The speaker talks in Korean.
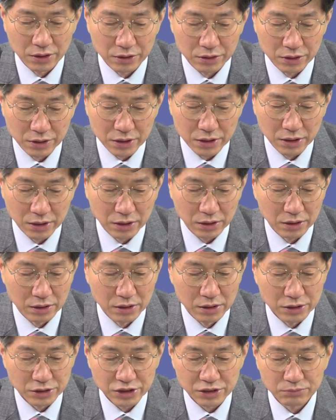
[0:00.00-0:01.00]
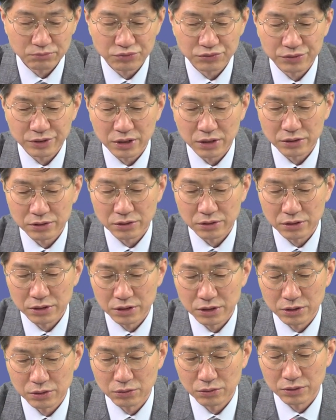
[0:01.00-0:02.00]
그러니까 신분당선을
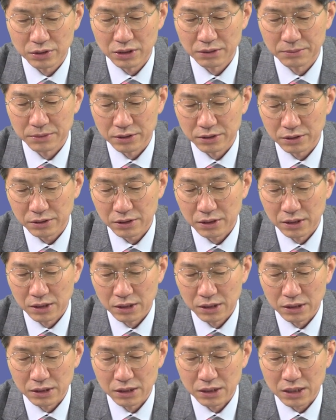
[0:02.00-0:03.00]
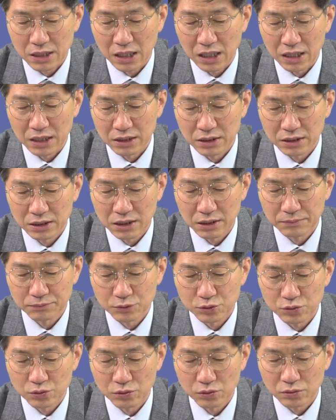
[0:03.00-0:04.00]
이용을 하면은 이 강남
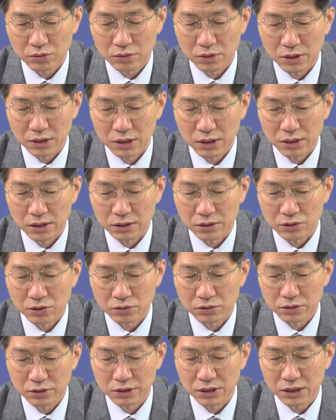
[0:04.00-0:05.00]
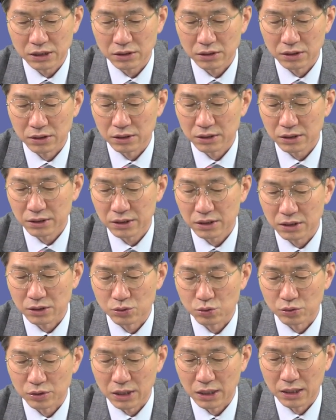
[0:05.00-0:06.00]
쪽의 접근이 상당히
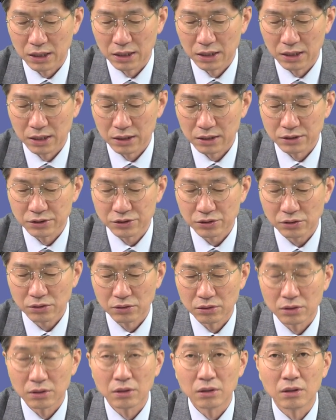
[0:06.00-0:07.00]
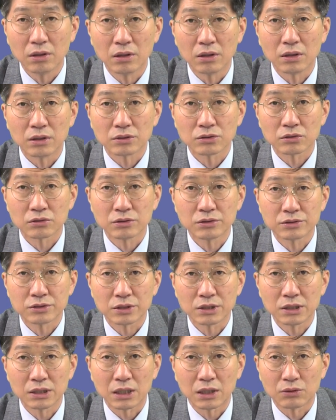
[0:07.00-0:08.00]
좋다. 그죠? 예,
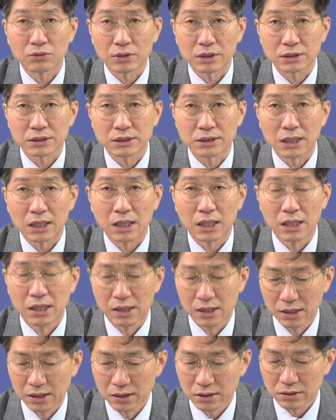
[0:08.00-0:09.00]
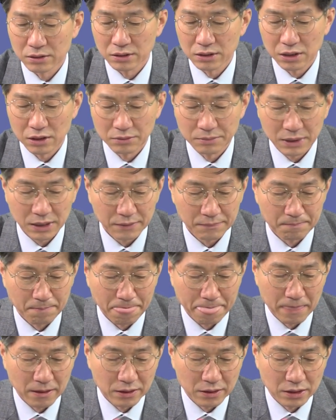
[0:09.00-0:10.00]
접근성이 양호해진다. 그 다음에
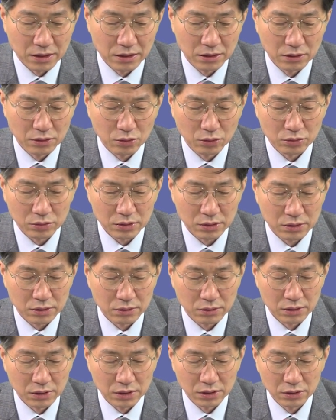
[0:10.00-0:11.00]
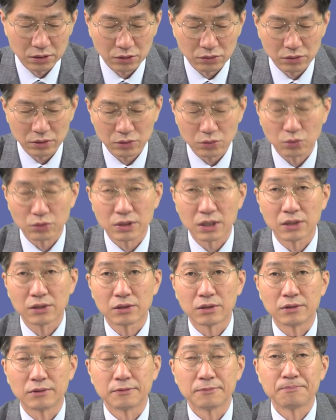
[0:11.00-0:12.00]
인동, 인덕원
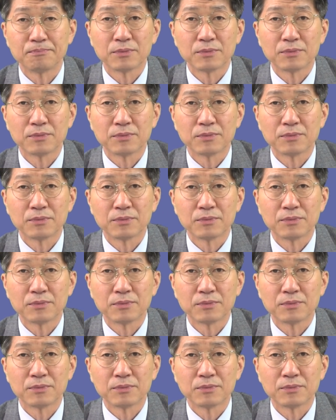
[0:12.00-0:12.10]
동탄선,